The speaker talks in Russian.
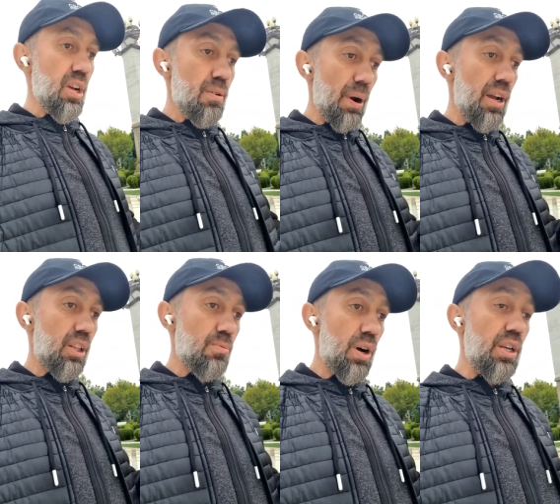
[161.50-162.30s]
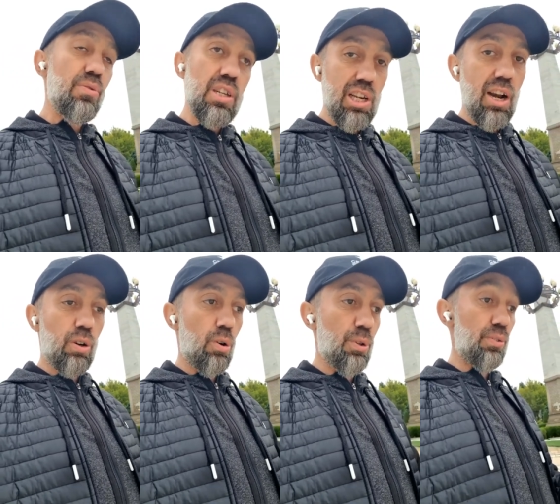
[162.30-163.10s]
Поэтому они внесли
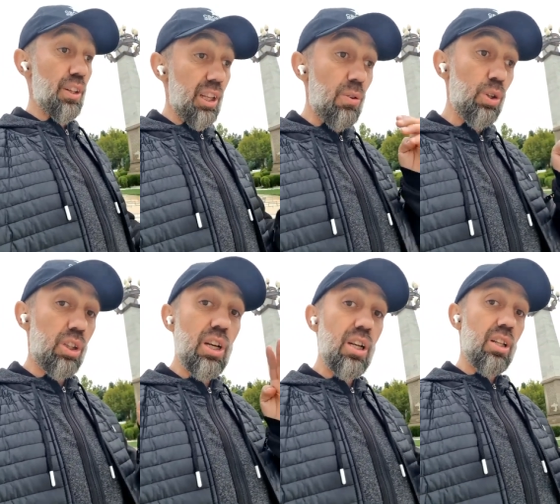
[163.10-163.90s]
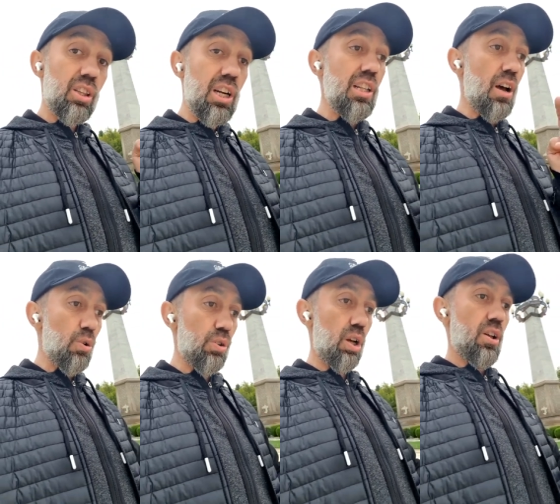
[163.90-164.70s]
огромный вклад. Так вот, три, три
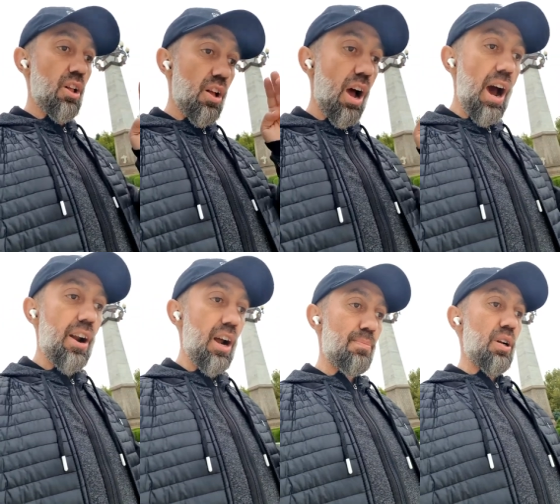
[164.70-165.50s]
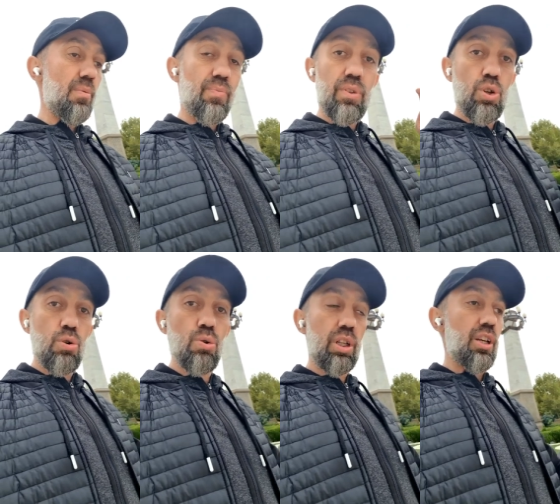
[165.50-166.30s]
народа, арабы,
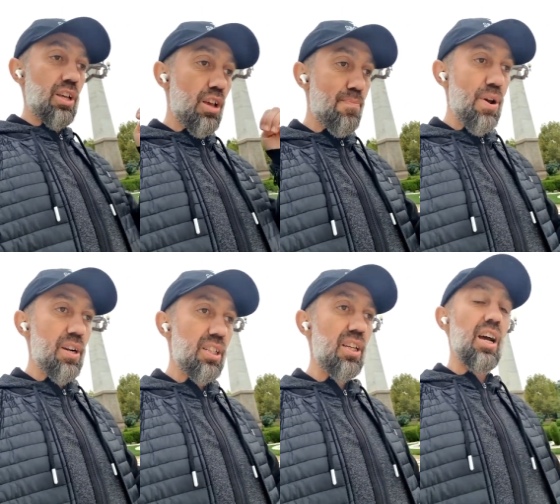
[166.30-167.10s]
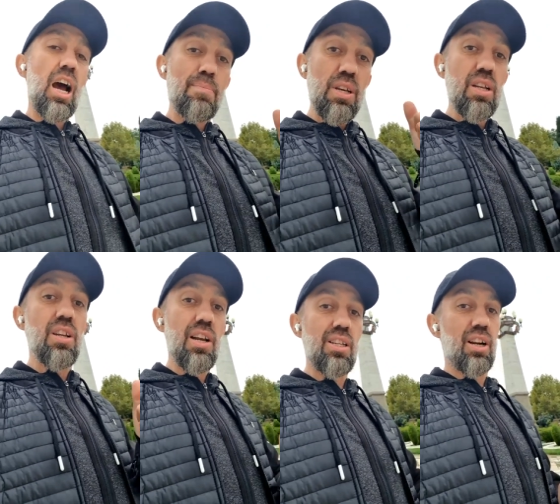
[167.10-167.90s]
тюрки и персы
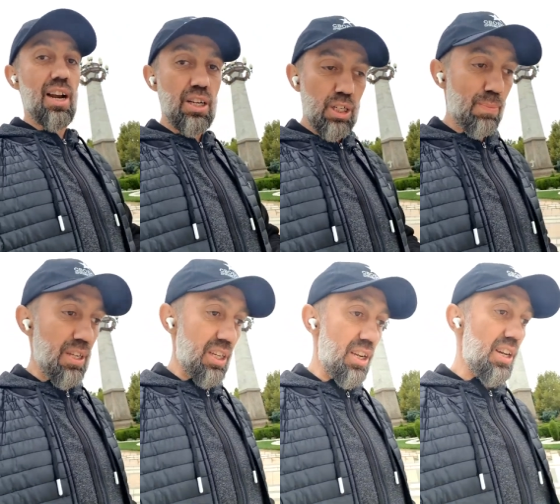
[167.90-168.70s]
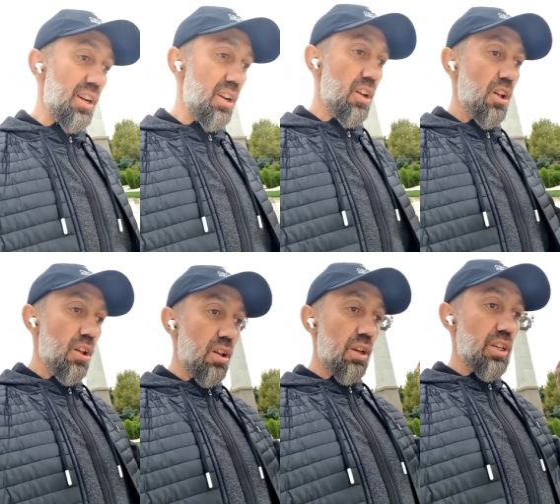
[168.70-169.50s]
объединились ради спасения –
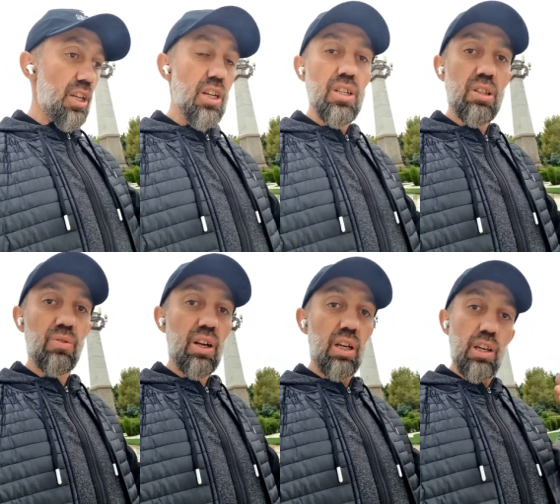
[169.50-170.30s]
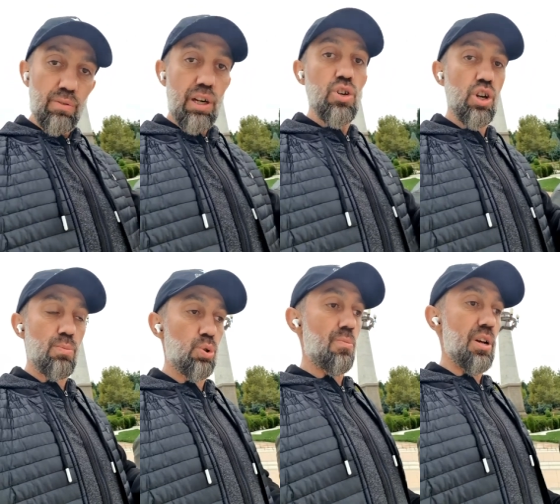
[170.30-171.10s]
единство и величие
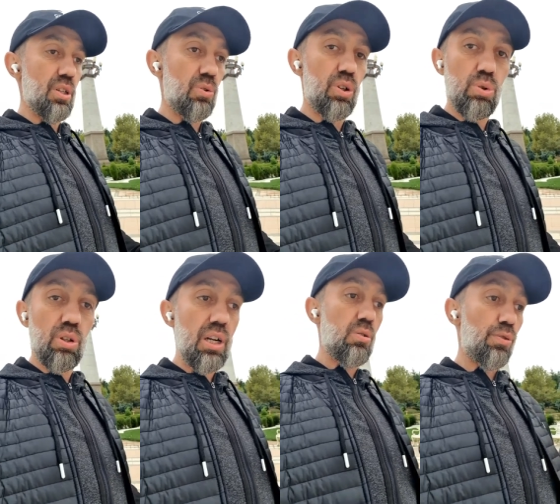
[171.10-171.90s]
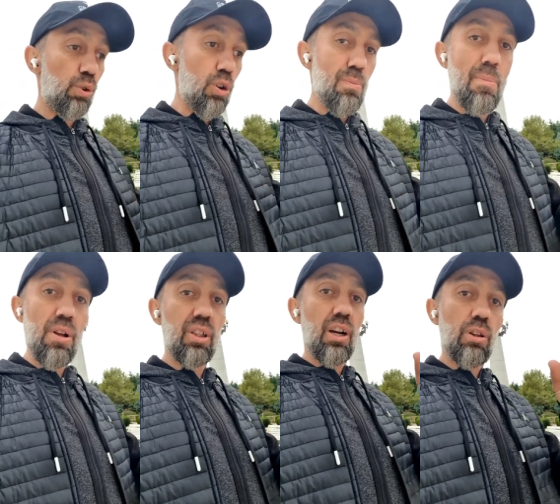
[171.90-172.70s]
мусульманского государства в тот
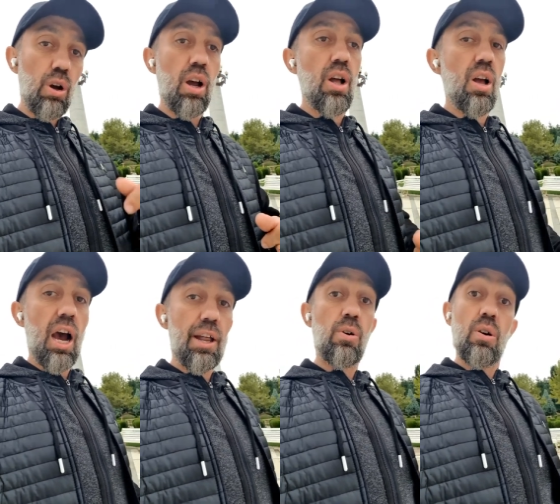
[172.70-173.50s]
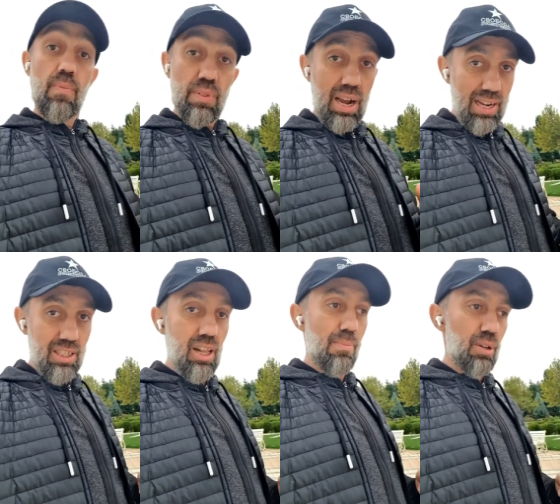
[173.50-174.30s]
момент, когда оно
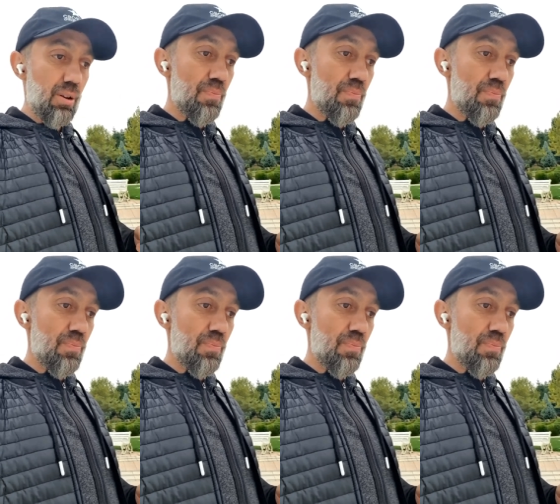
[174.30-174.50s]
ослабло.